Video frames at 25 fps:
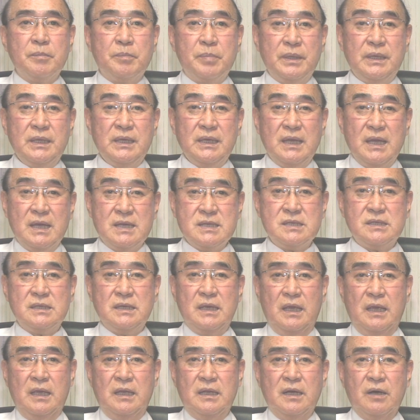
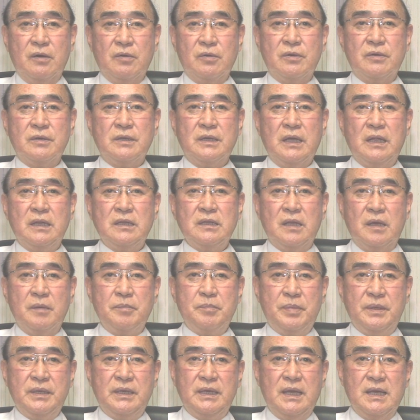PSA라고 그러는 게
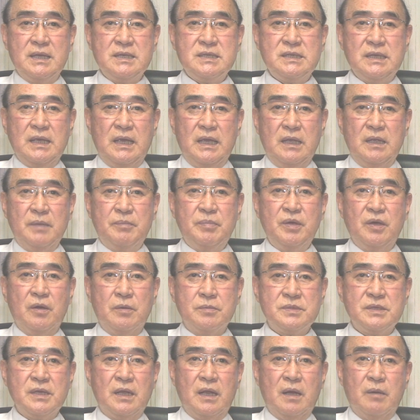있는데 PSA
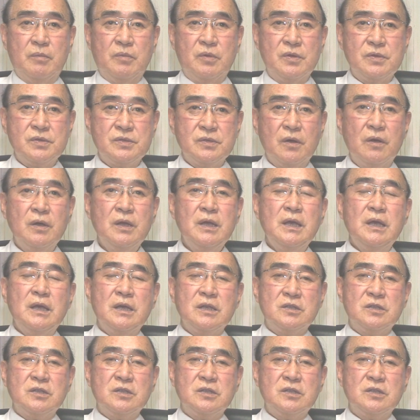피검사를 함으로써